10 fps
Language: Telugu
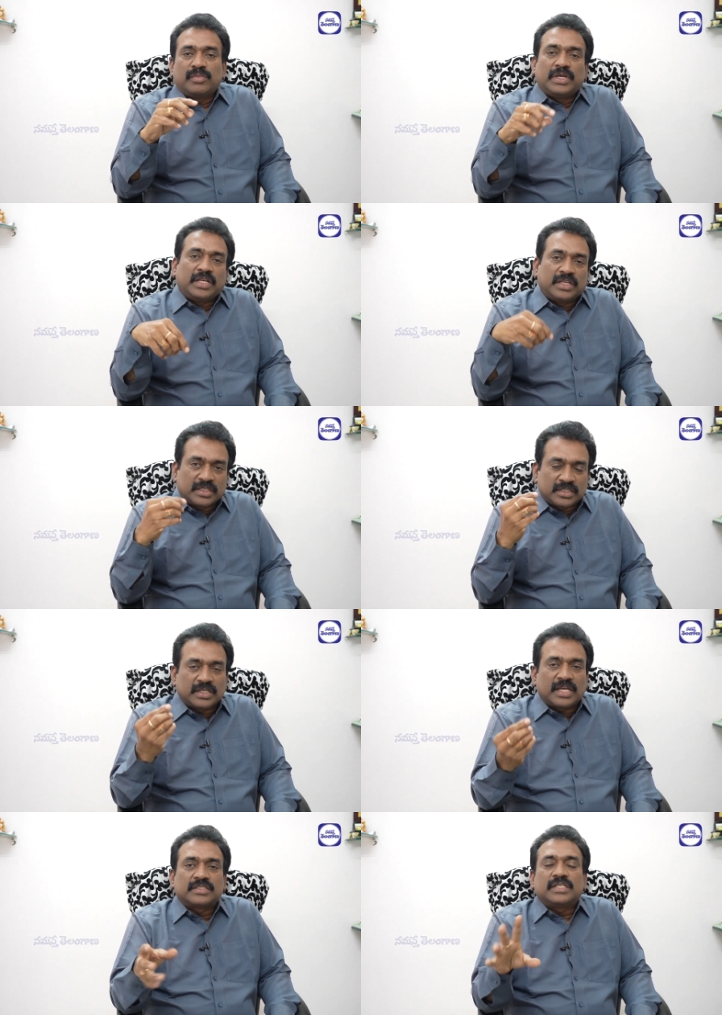మీ
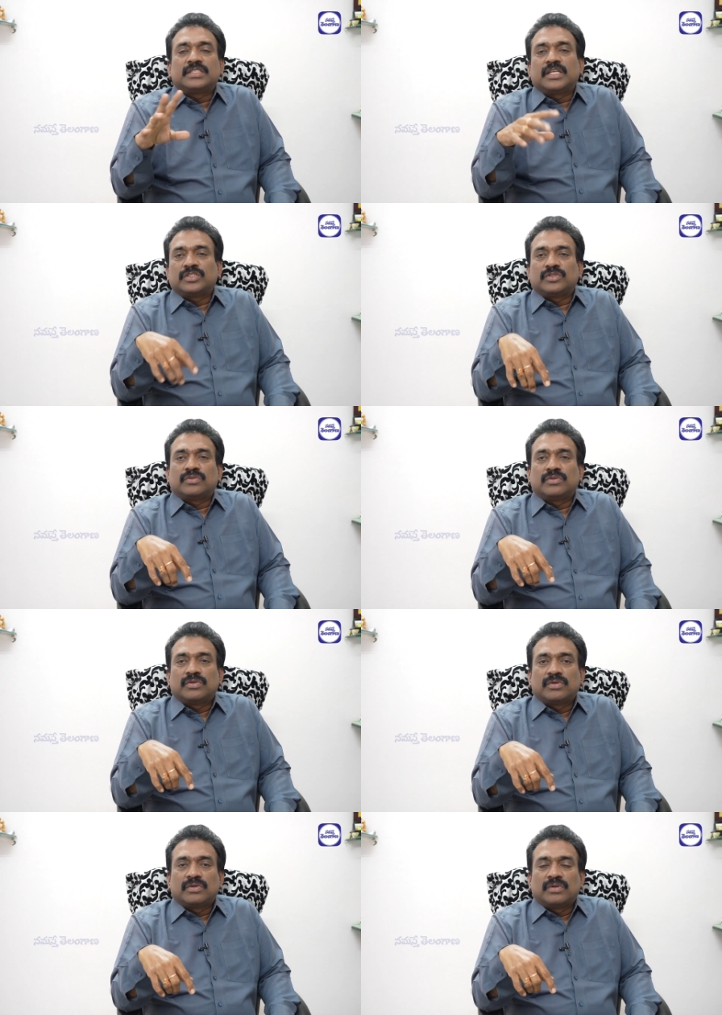టీచర్స్ని కన్సల్ట్ చేయొచ్చు
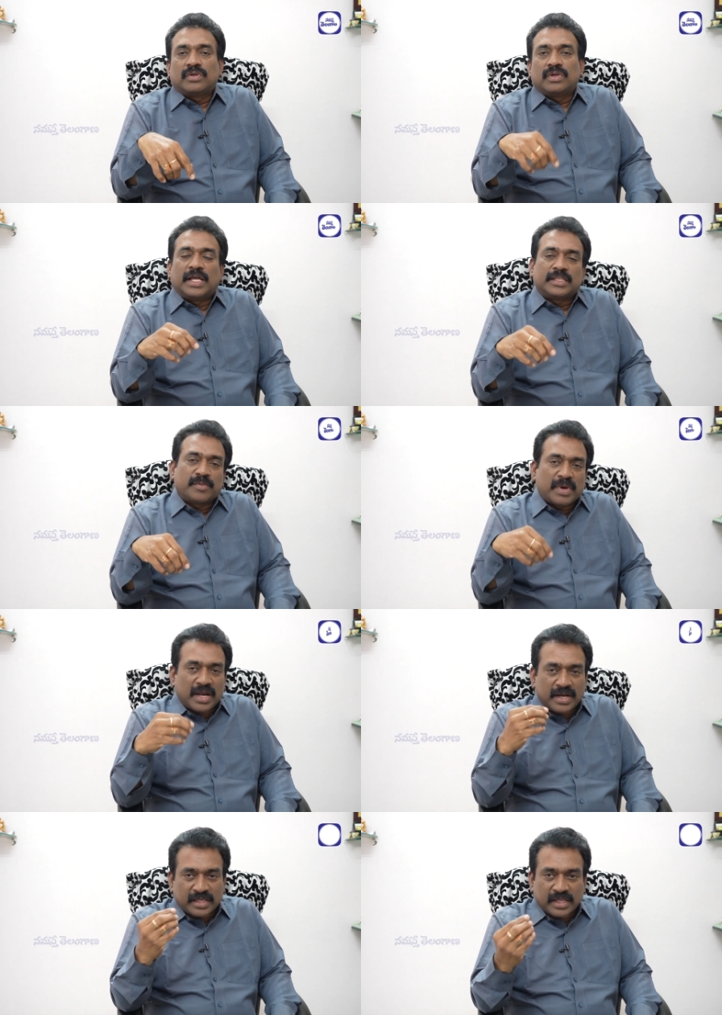లేకపోతే
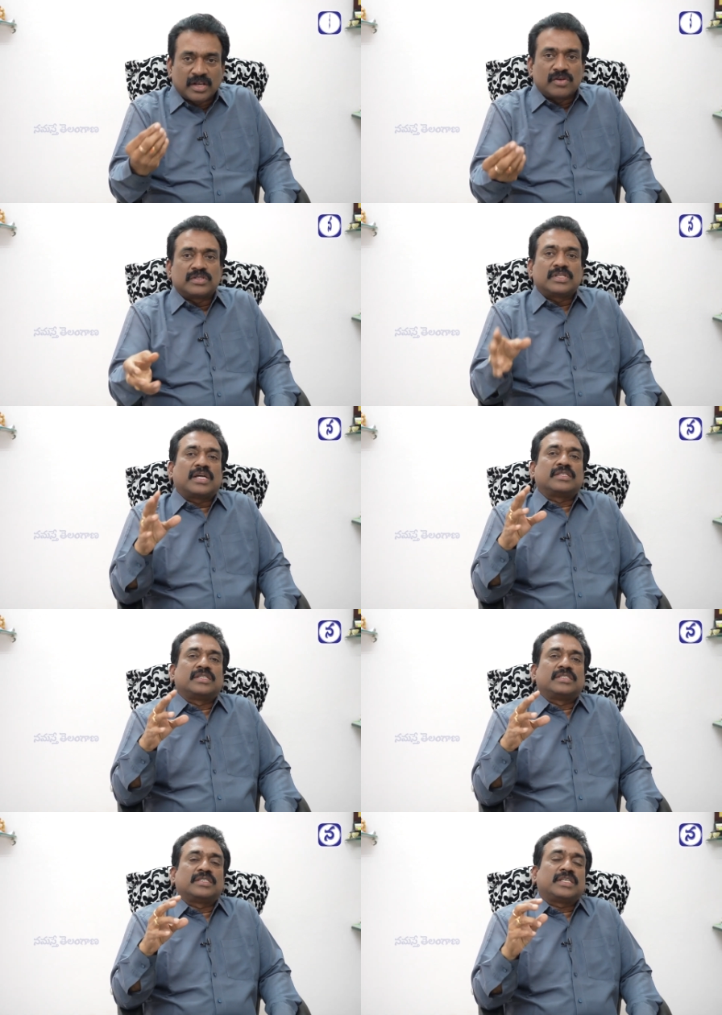మాలాంటి కెరీర్ కౌన్సిల్ని
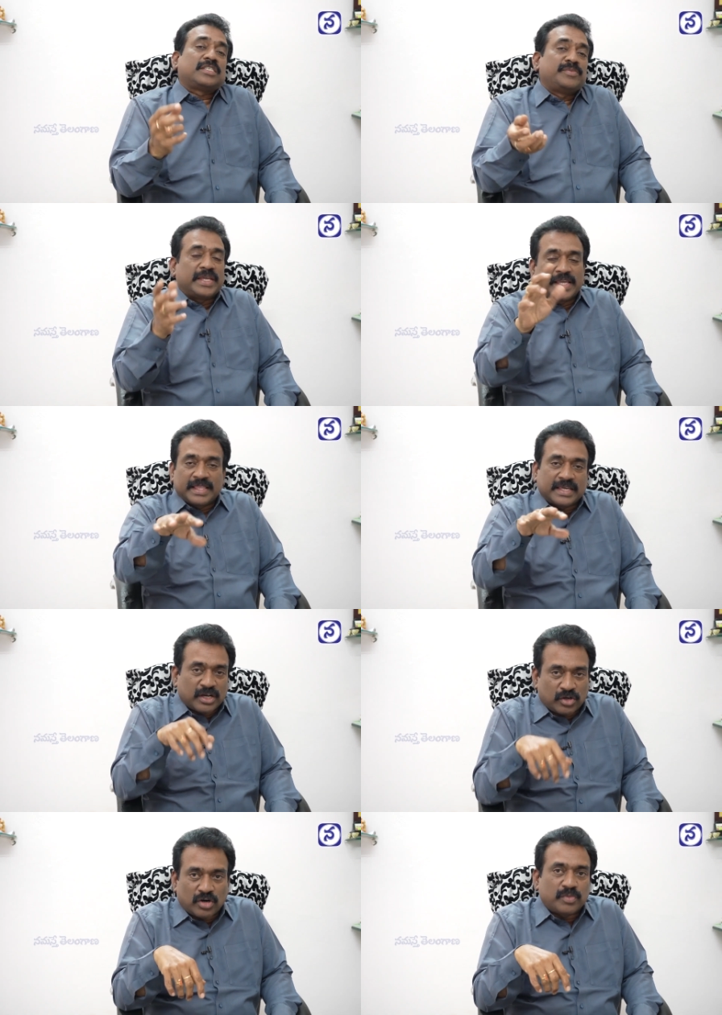కన్సల్ట్ చేసి అసలు మీ ఏది
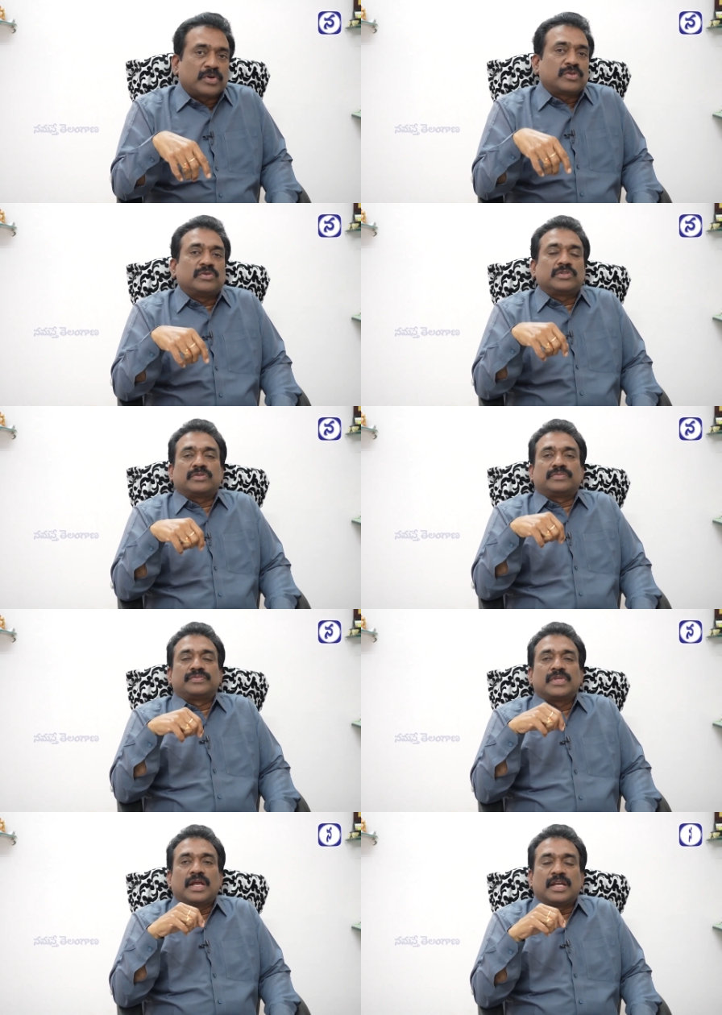కరెక్ట్గా కూడా పట్టుకోవచ్చు
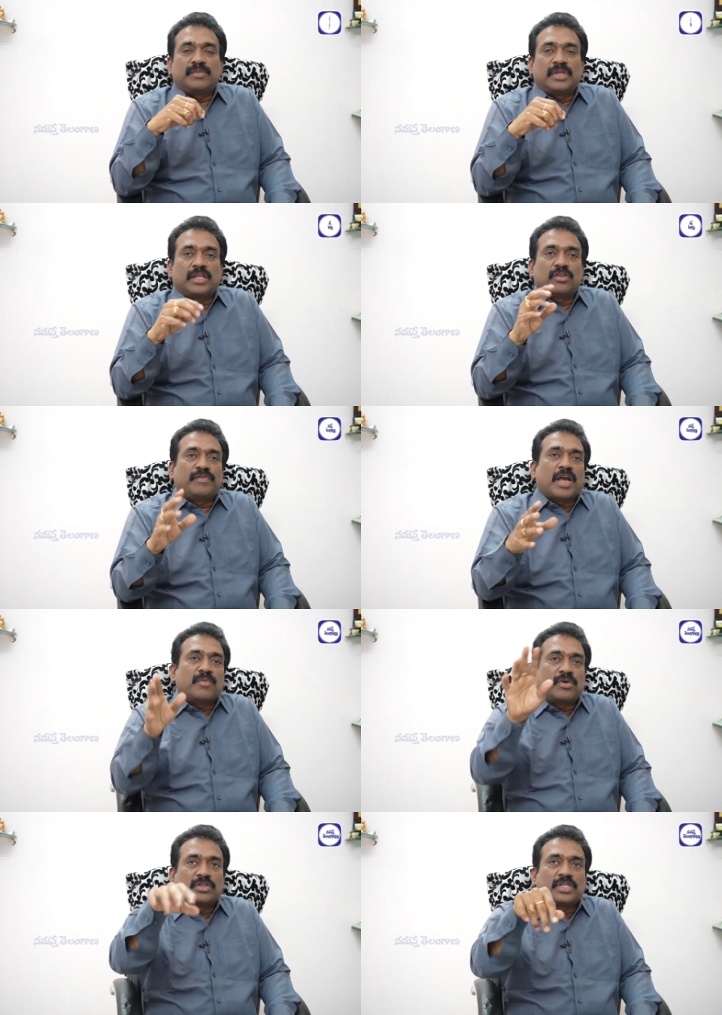అంటే మీరు ఏదో
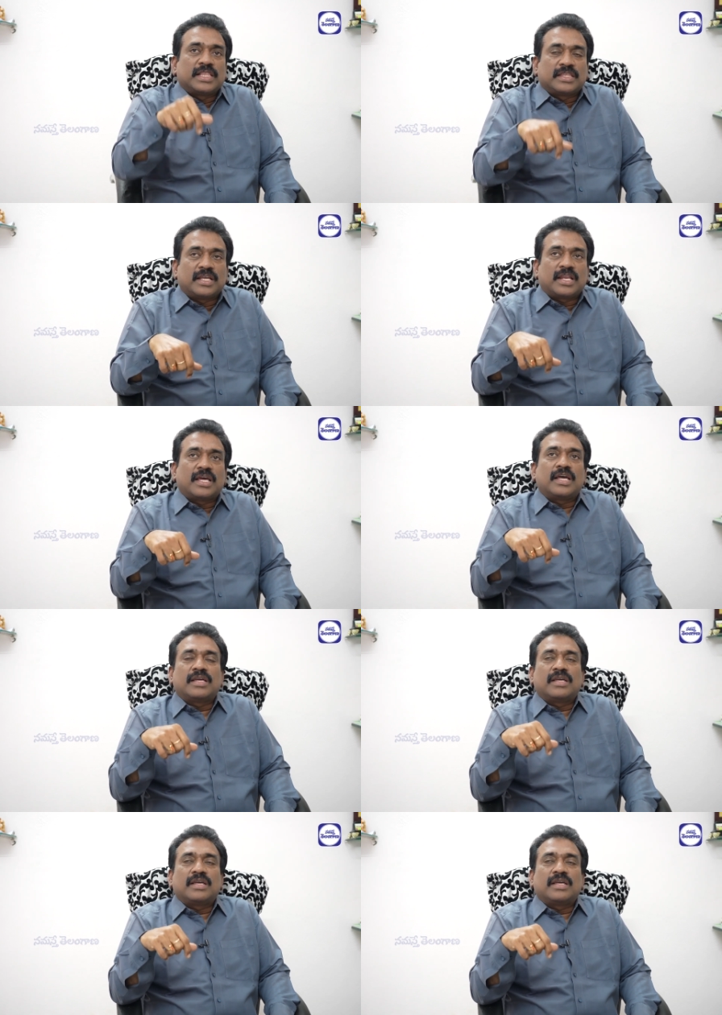వ్యామోహంతో వెళ్తున్నారా